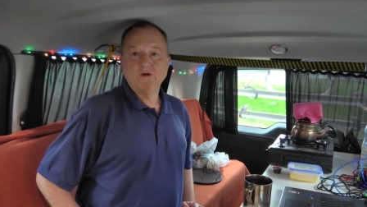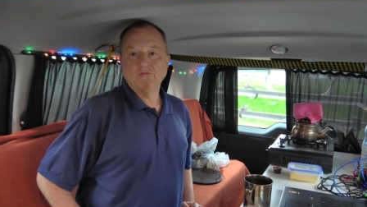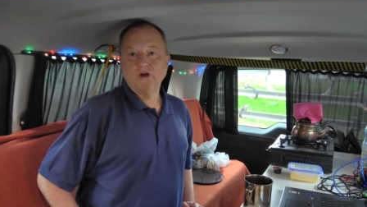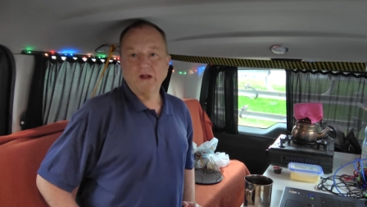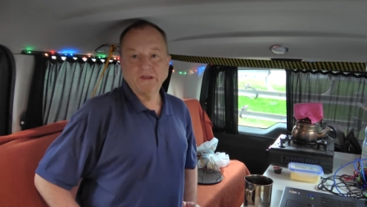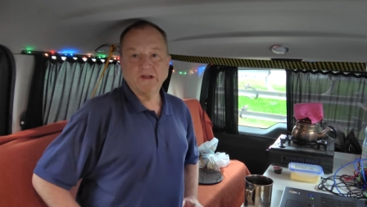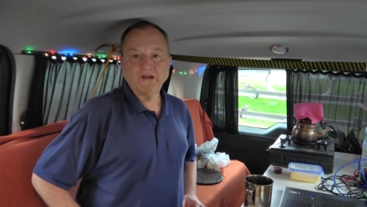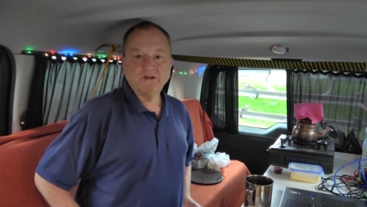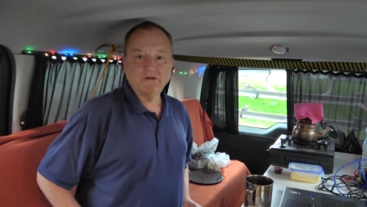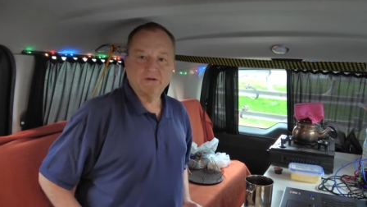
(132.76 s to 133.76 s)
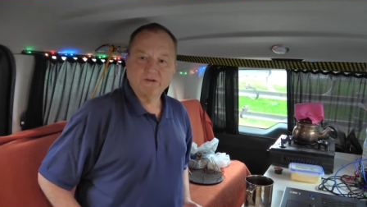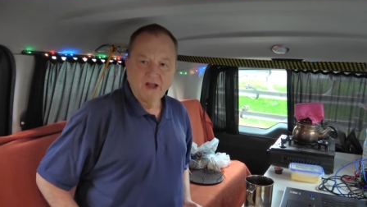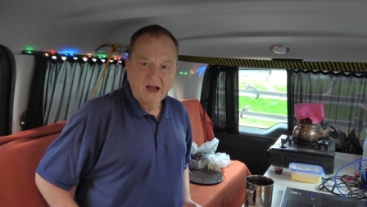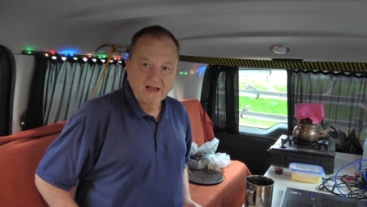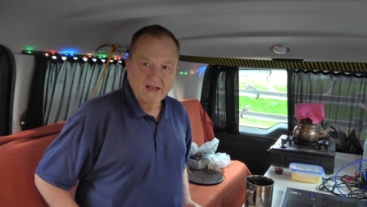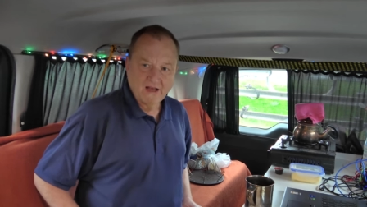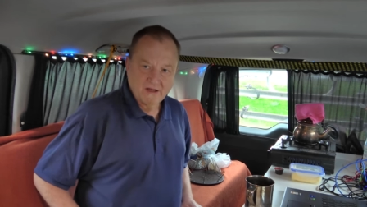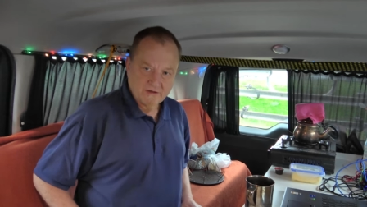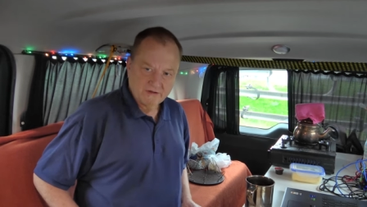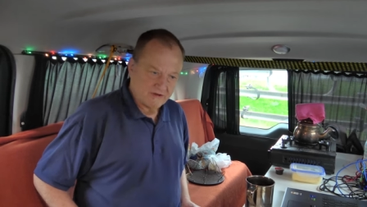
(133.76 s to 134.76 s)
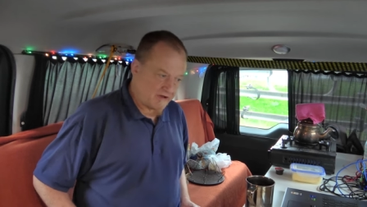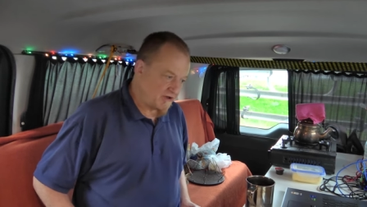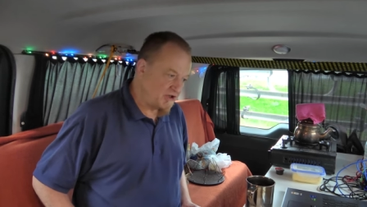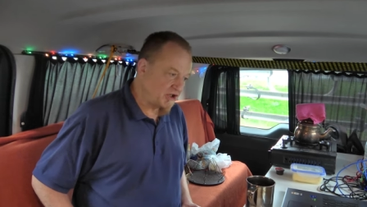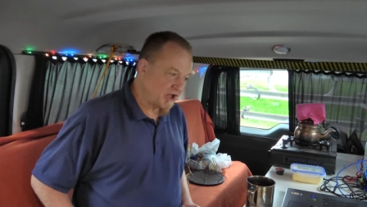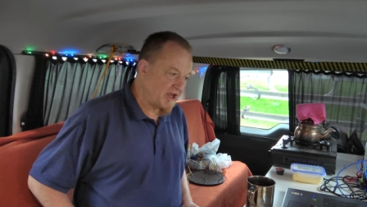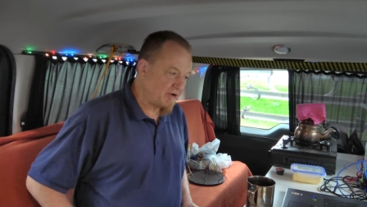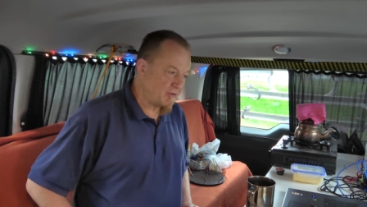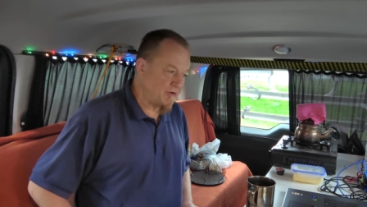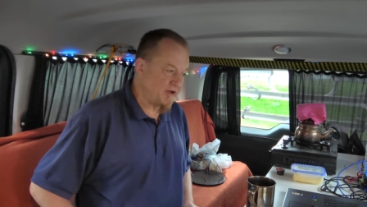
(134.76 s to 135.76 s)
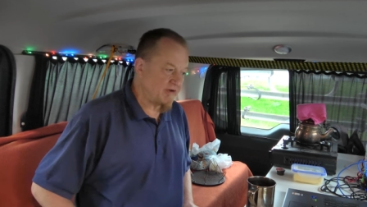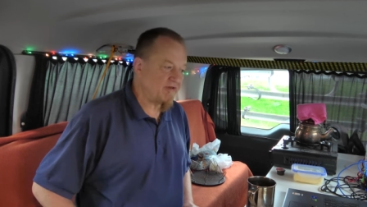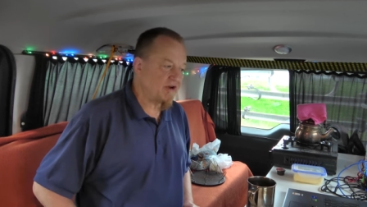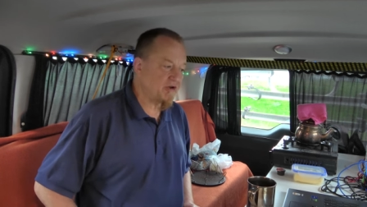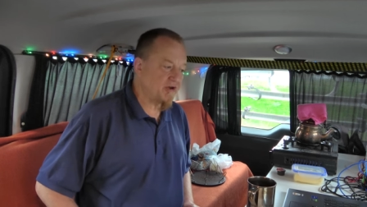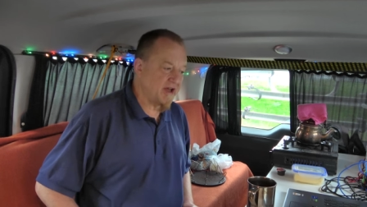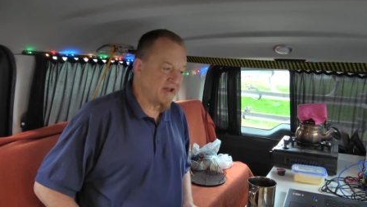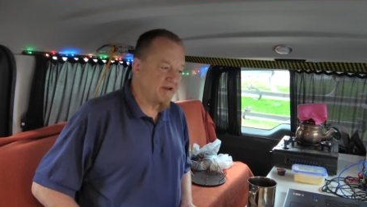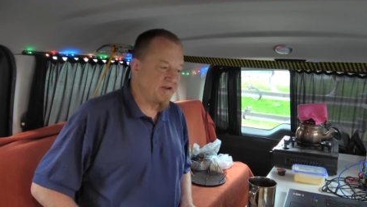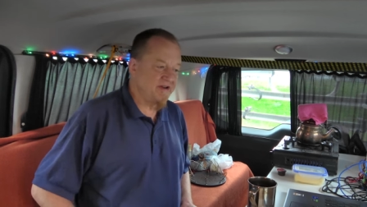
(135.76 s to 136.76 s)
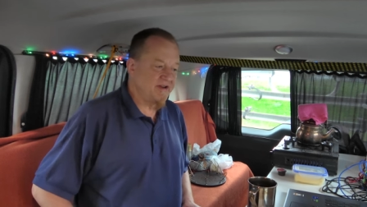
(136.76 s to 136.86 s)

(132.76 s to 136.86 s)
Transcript: Wir hatten dann alle ein Getränk und etwas zu essen.